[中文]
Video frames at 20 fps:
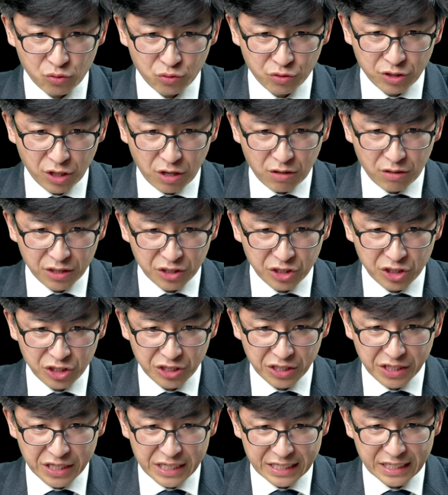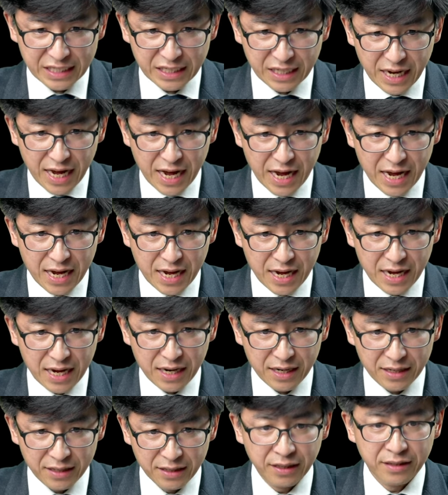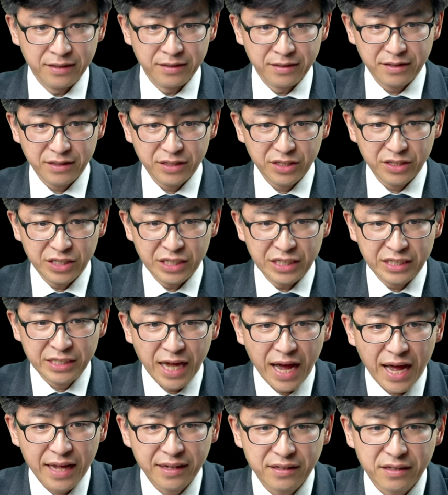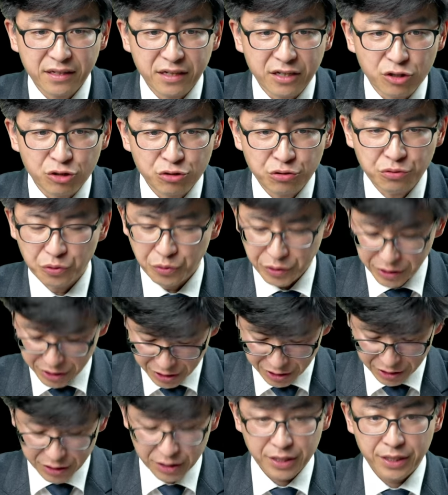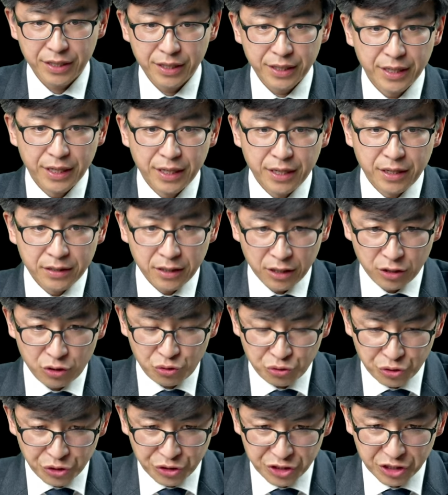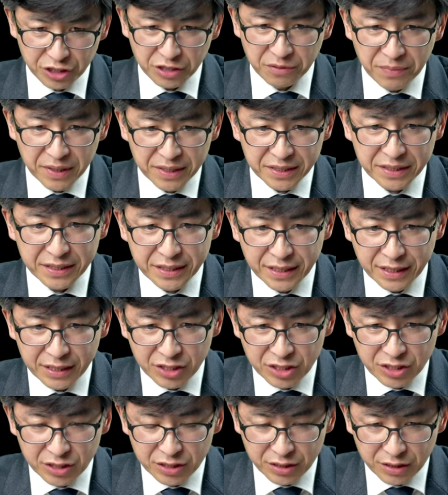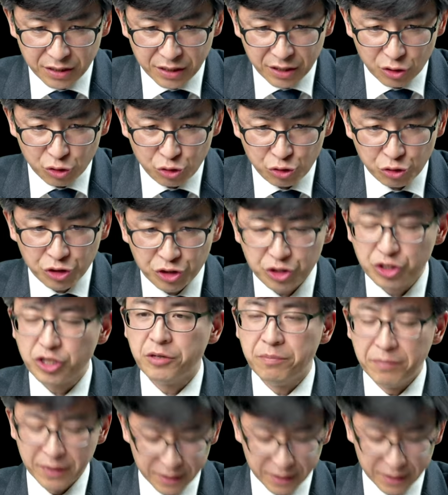说到了是以斯拉人以探的训诲诗。那学者们，呃，学者